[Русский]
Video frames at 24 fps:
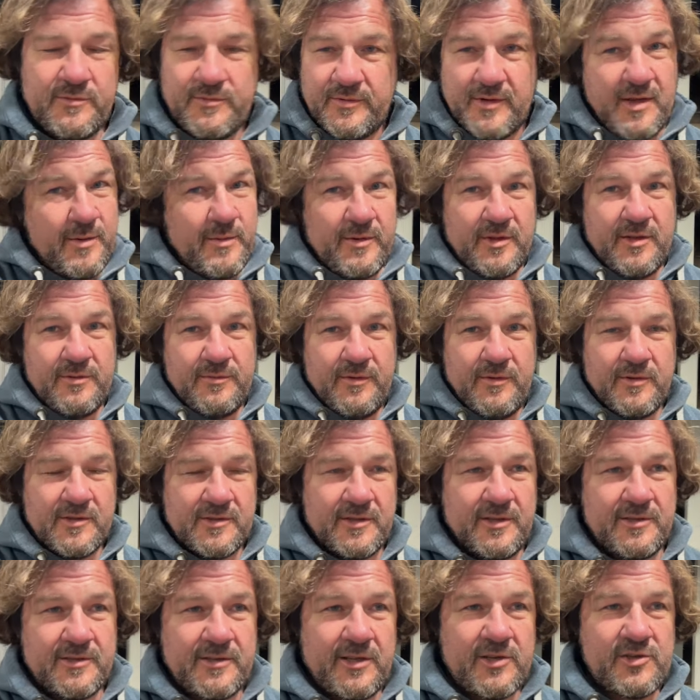временный вывоз,
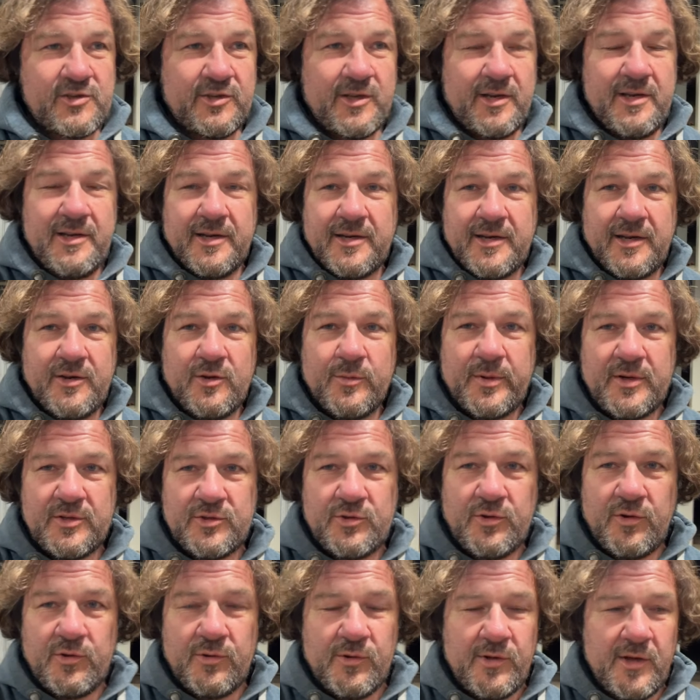достаточно лихо ее
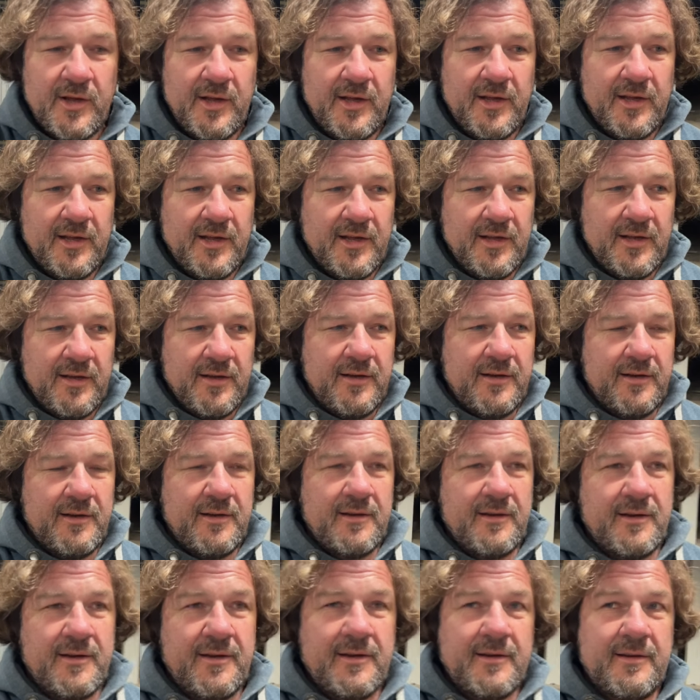прошел.
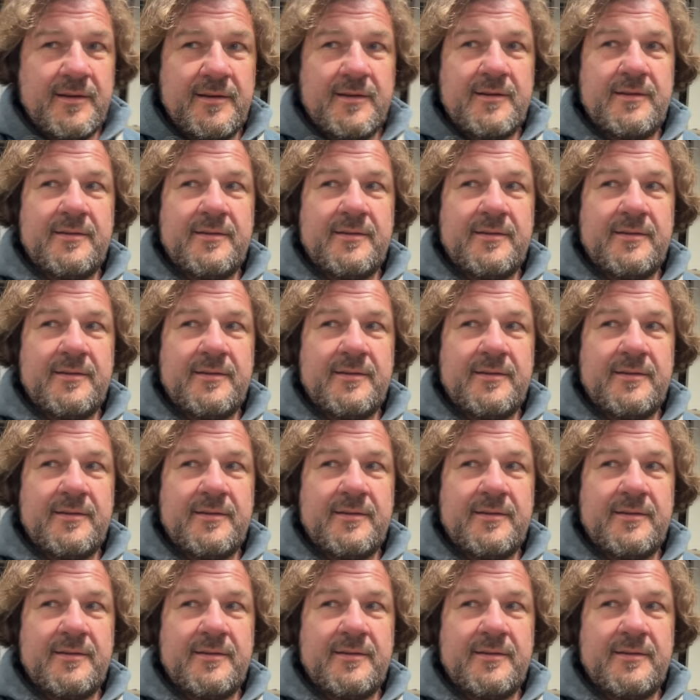Э,